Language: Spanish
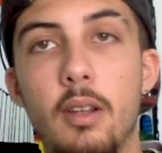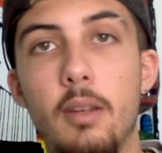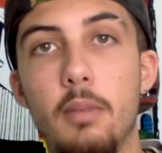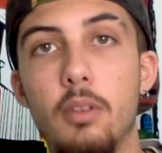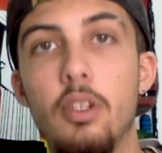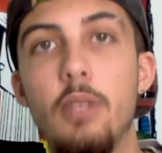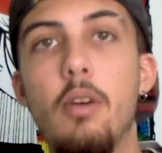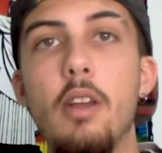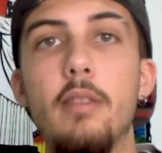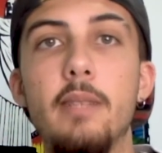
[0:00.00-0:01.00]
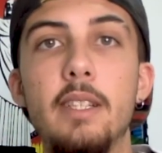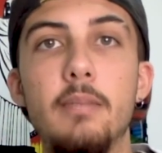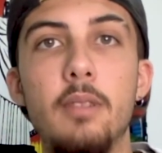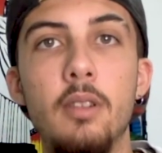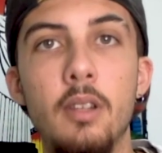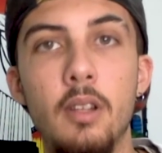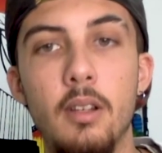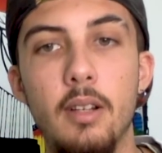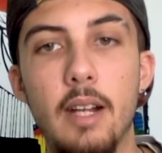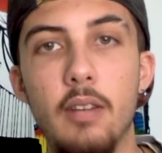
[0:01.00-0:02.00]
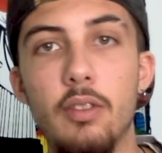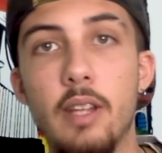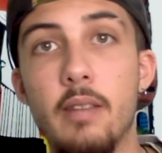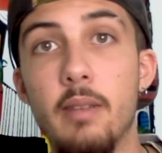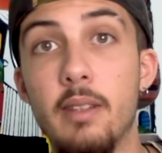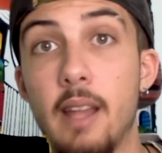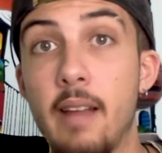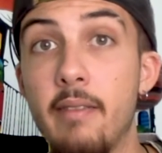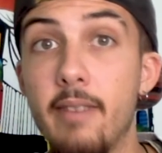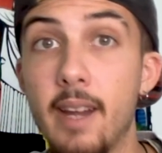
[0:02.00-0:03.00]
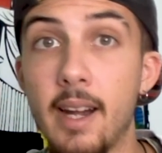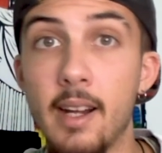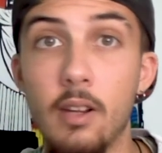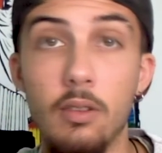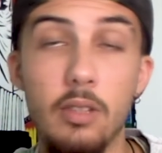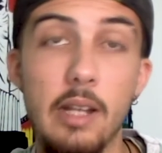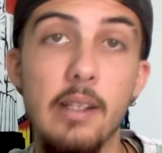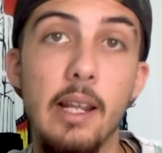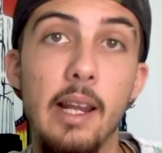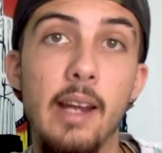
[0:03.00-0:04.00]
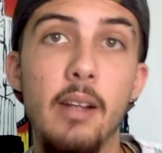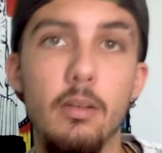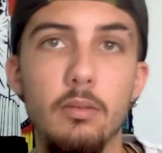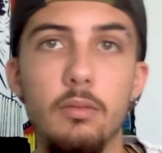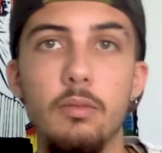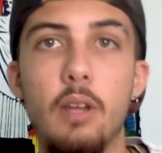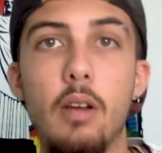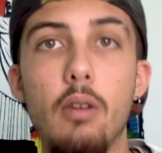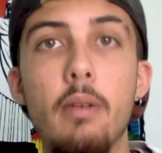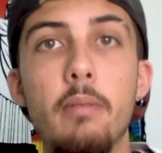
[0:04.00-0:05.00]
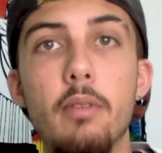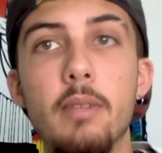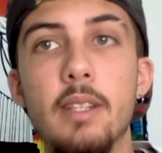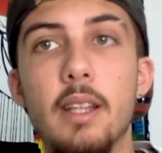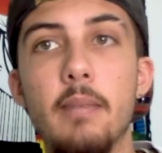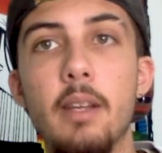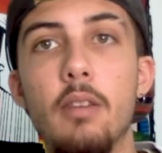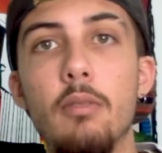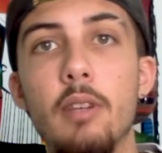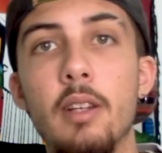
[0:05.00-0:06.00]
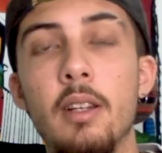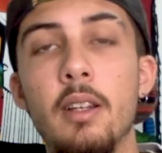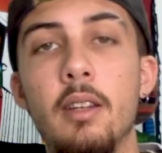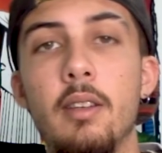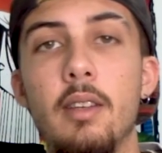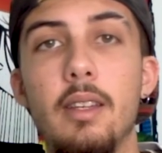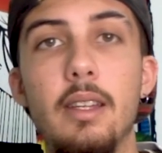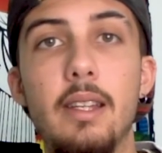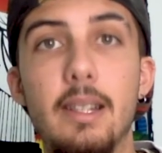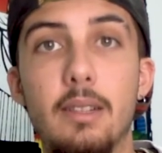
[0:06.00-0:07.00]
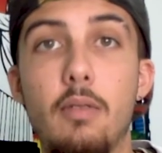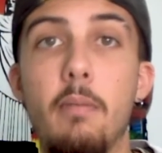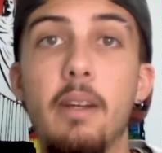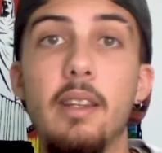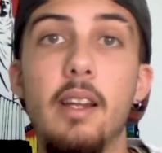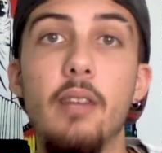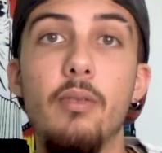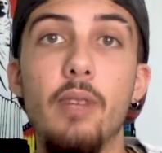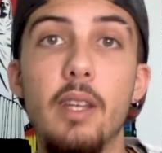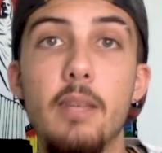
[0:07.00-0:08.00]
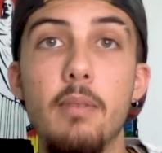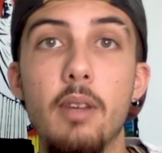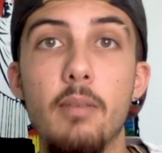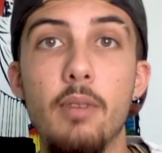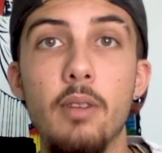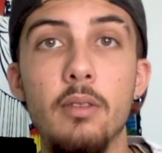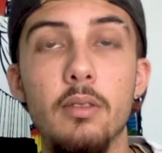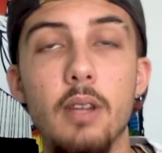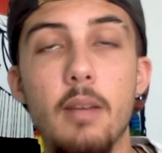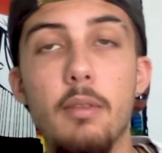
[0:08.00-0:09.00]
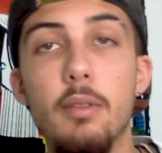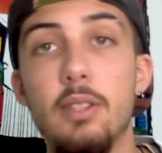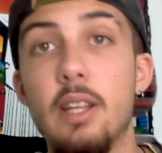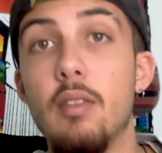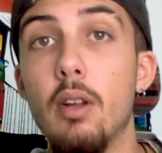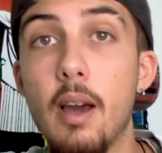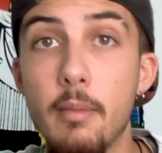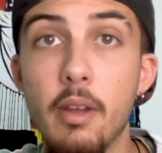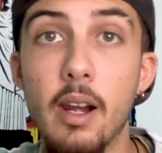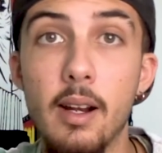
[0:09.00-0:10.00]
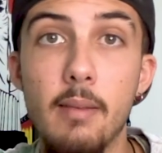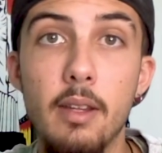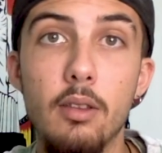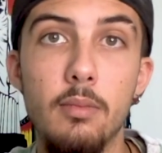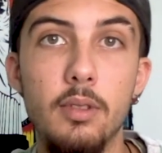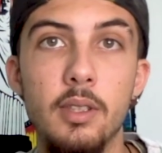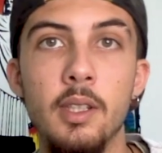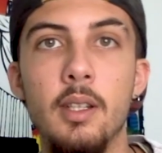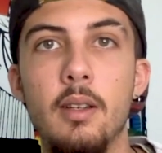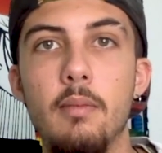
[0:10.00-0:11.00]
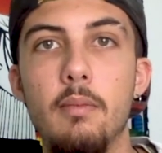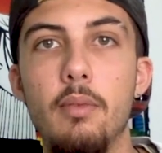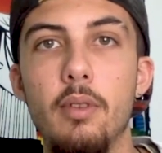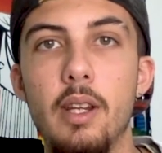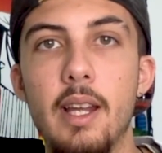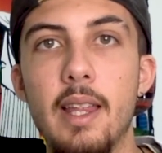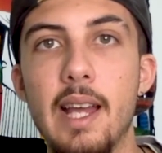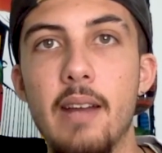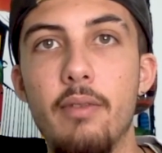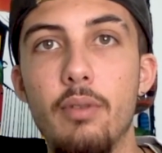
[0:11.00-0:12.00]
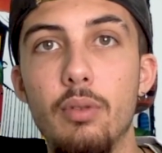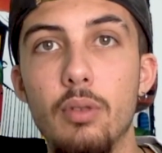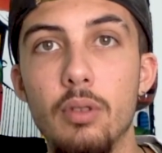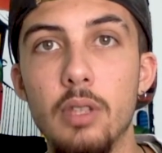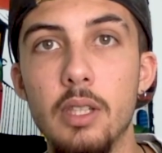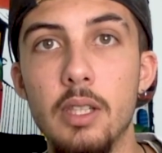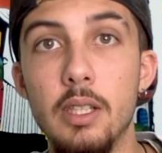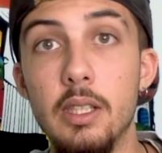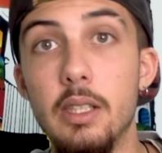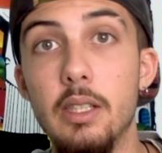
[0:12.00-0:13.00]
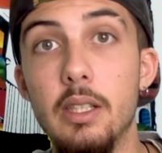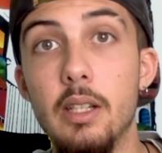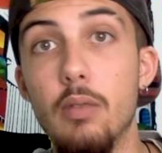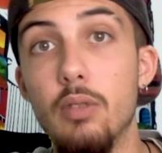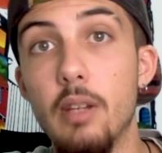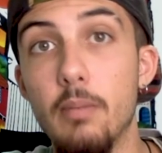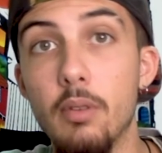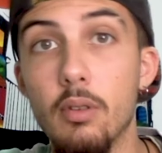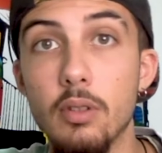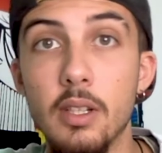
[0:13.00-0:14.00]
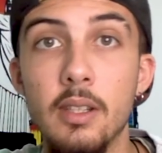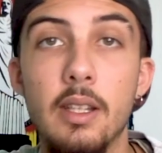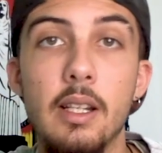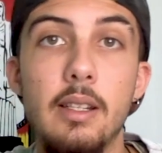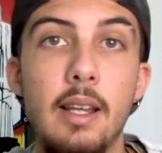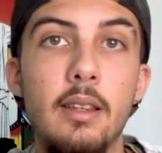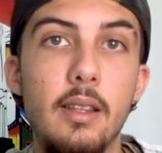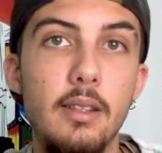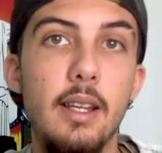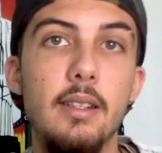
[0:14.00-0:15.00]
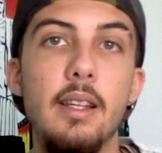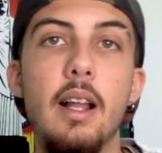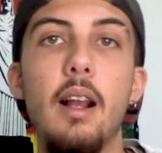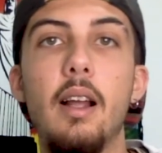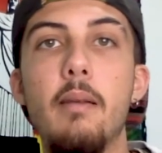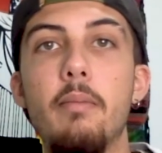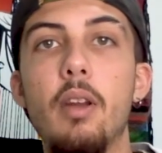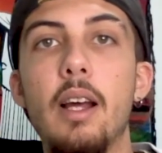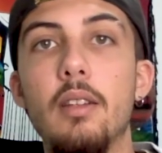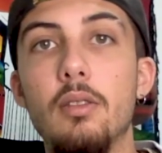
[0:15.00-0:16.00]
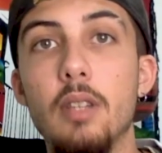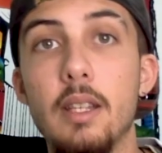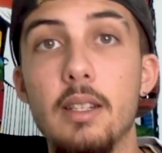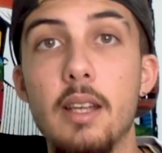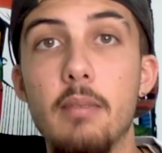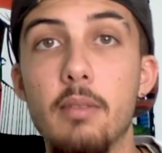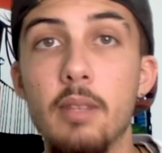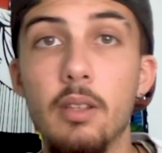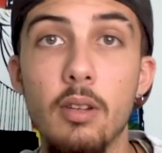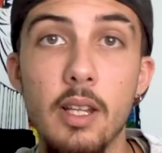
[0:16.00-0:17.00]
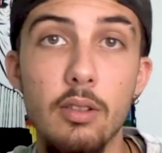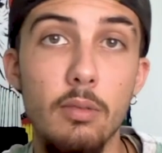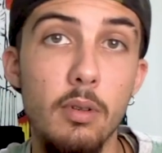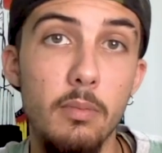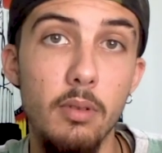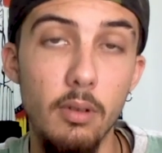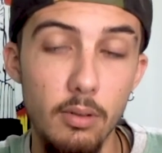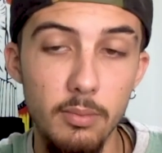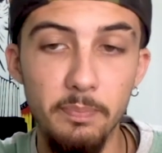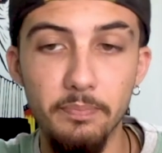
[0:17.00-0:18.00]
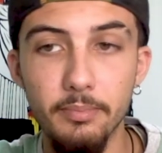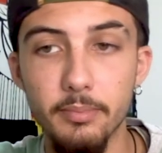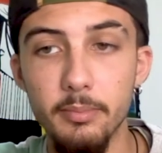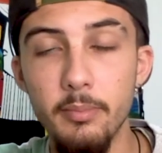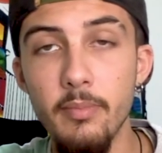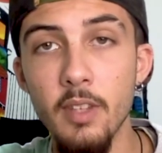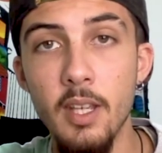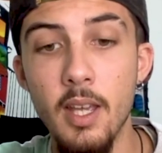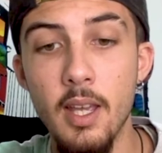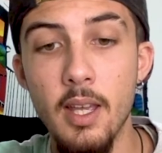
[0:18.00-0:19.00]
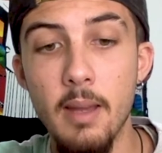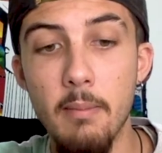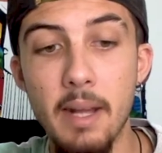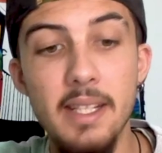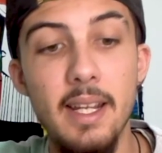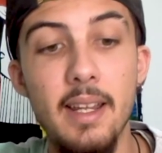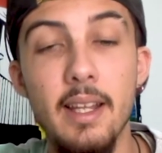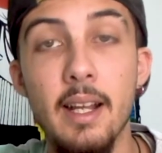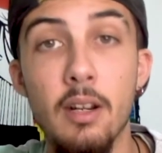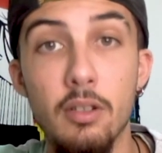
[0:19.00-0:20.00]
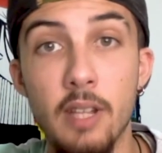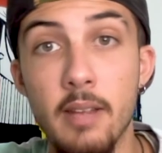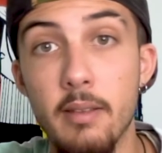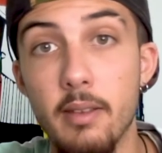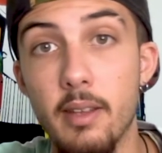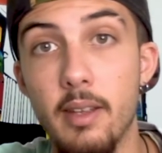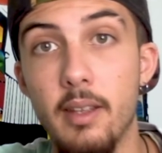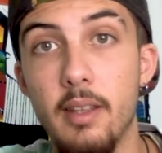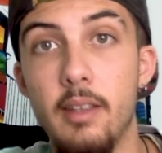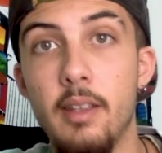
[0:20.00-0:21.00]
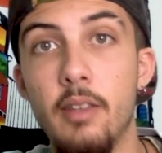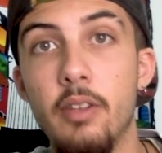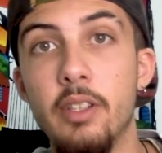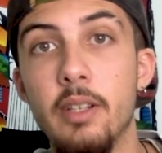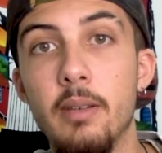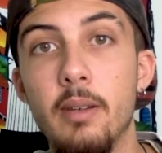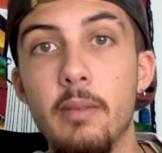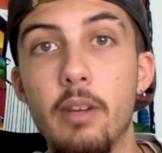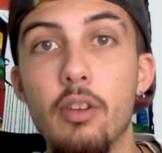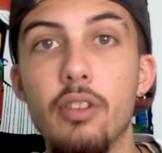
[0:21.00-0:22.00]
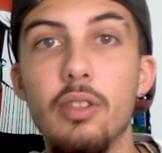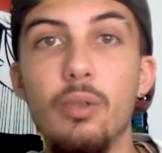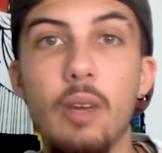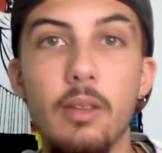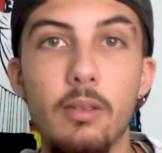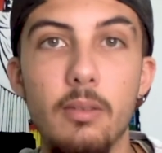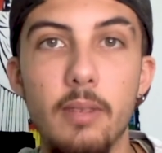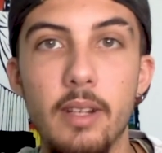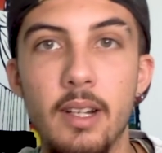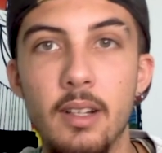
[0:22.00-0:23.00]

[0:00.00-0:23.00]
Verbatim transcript: el próximo año mismo, Carlos Sainz estará en Ferrari con Charles Leclerc, una joven promesa también como él, y compartirán un equipo que, bueno, aprovechando el cambio de reglamento, pues podría dar frutos y, luchar por cosas interesantes, ya sea el campeonato, ya sea por victorias o por podios. Más allá de Carlos Sainz, que a día de hoy es el mejor situado ¿no? para